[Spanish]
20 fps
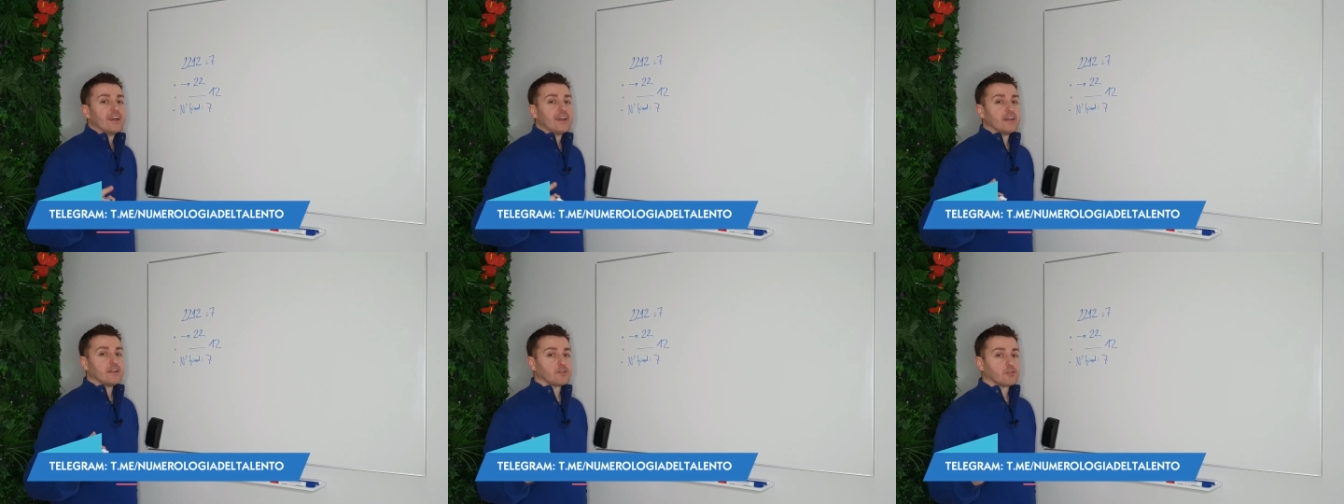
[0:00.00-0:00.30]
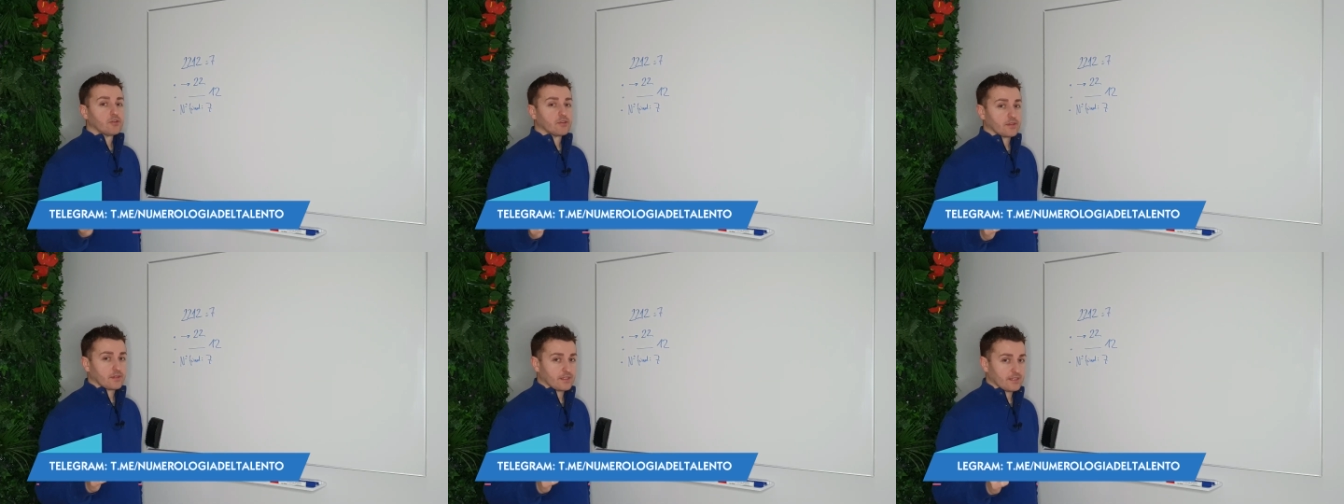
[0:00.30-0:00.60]

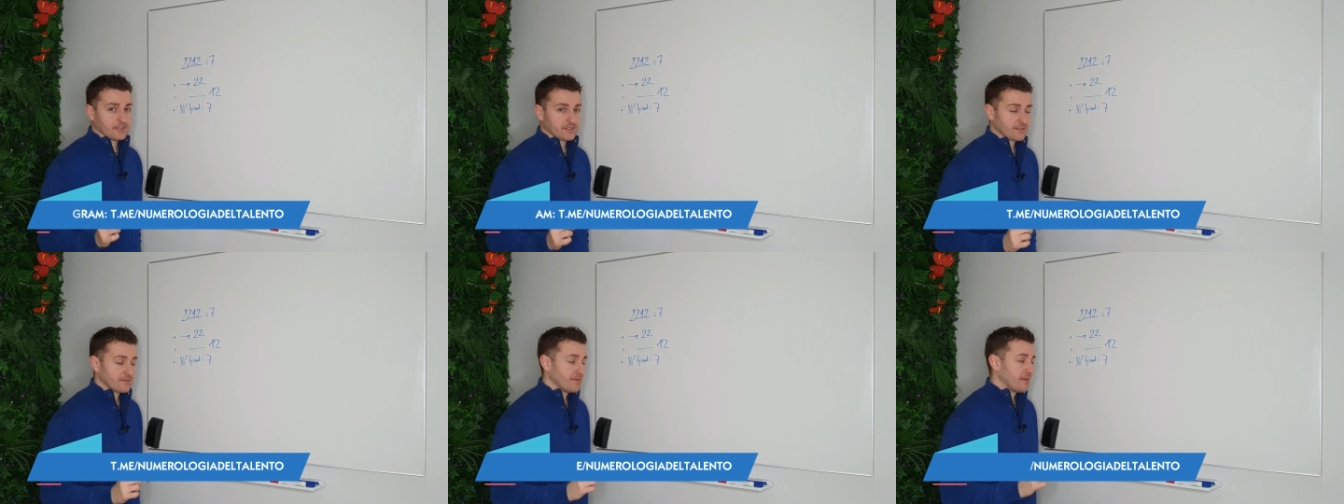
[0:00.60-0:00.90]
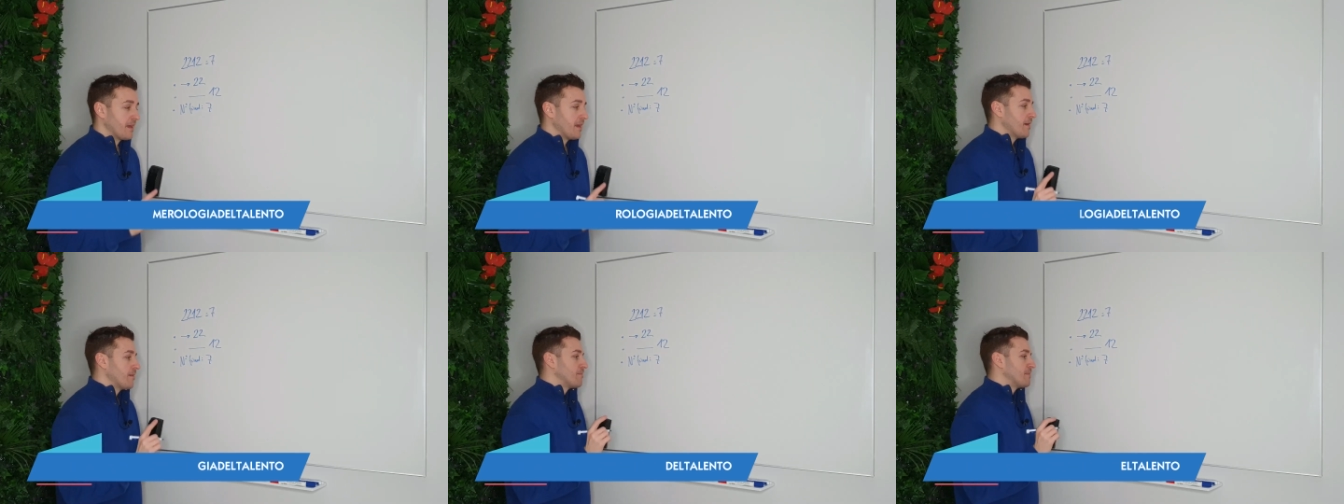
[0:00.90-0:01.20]
Entonces,
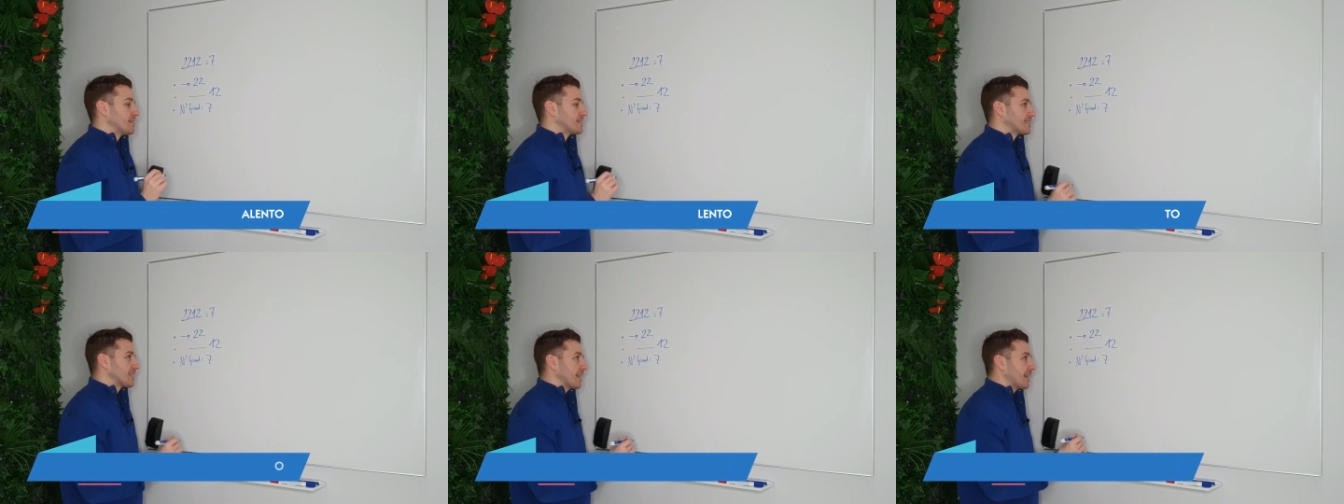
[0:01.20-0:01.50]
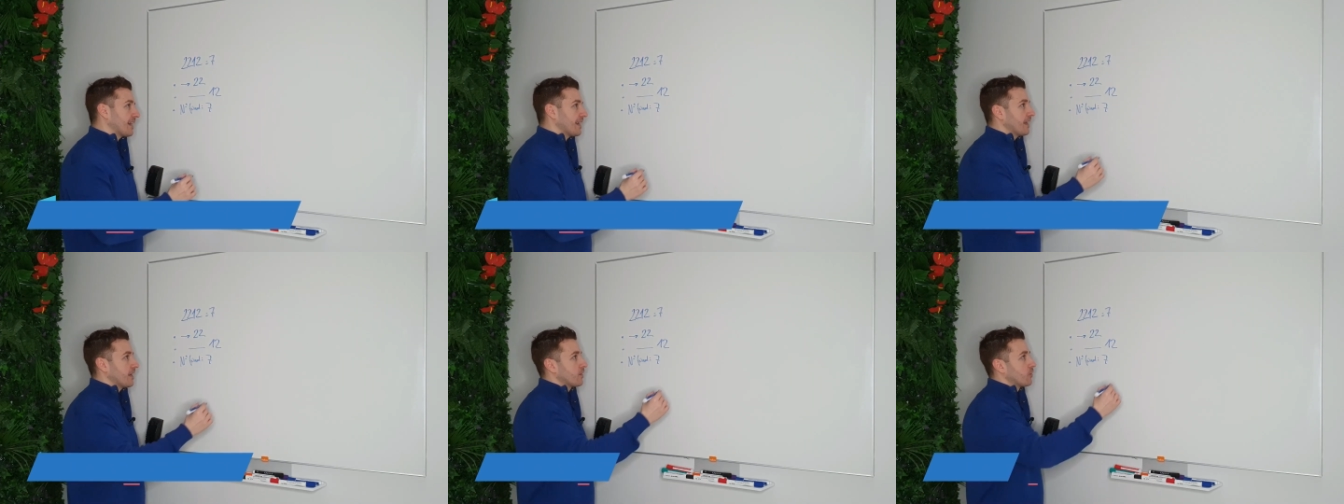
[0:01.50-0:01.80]

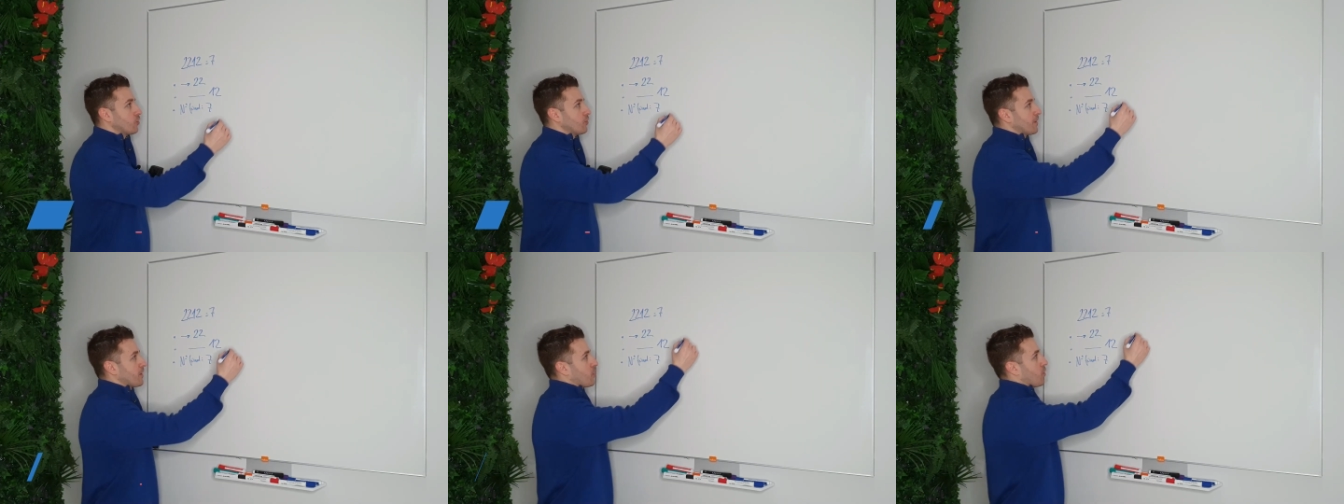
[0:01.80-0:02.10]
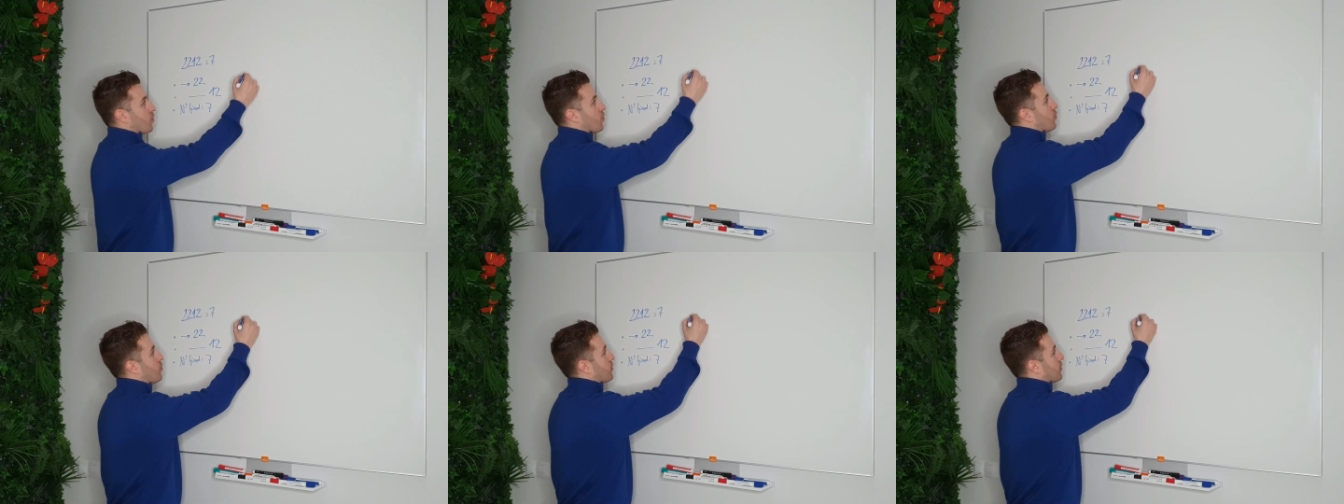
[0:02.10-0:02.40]
mensaje
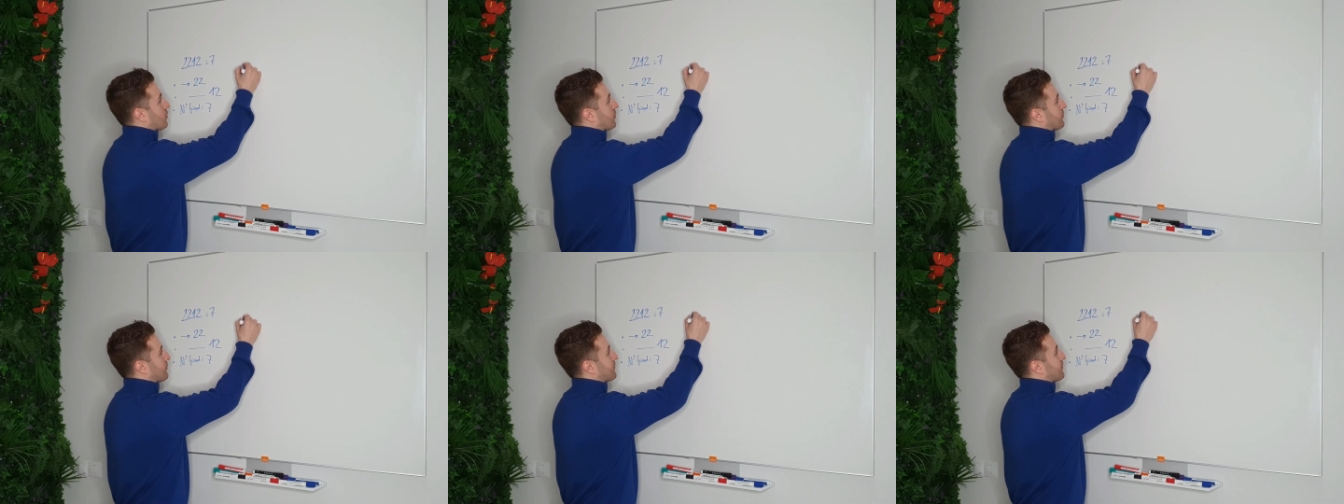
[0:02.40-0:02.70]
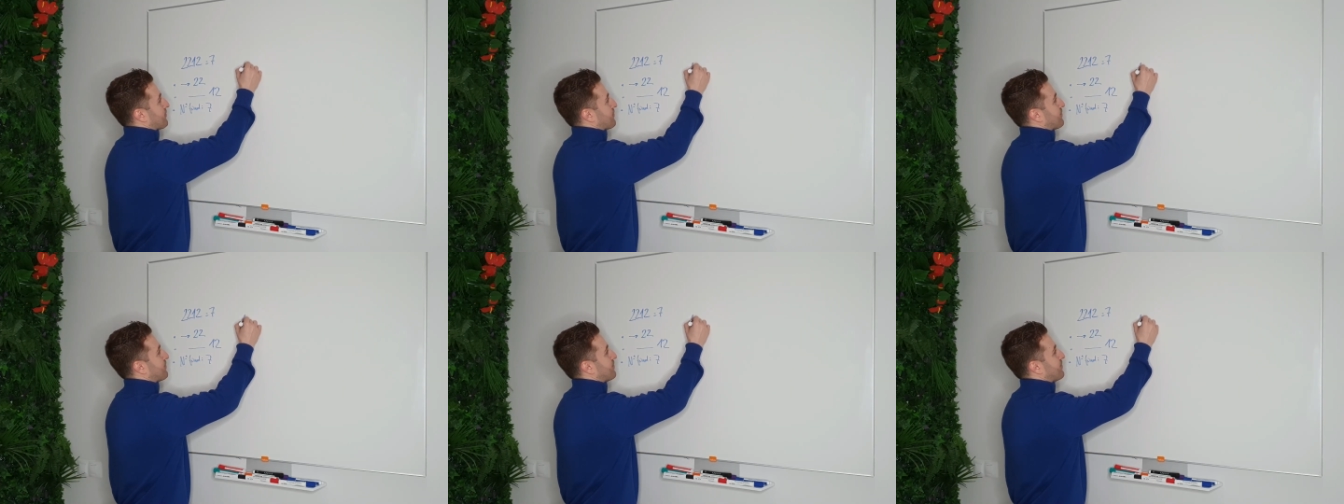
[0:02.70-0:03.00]
número
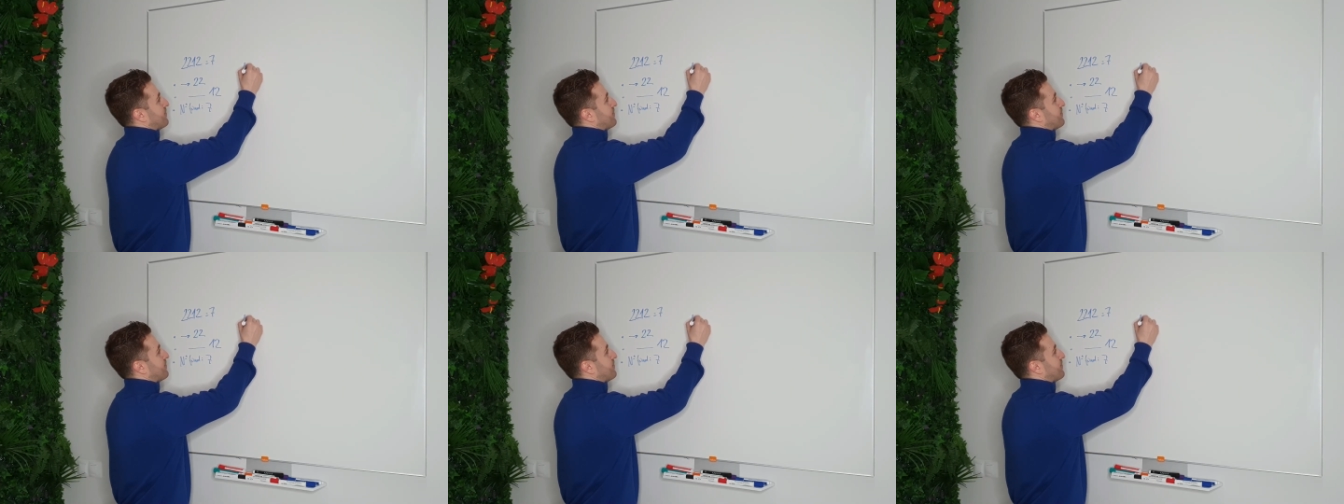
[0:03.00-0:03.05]
1.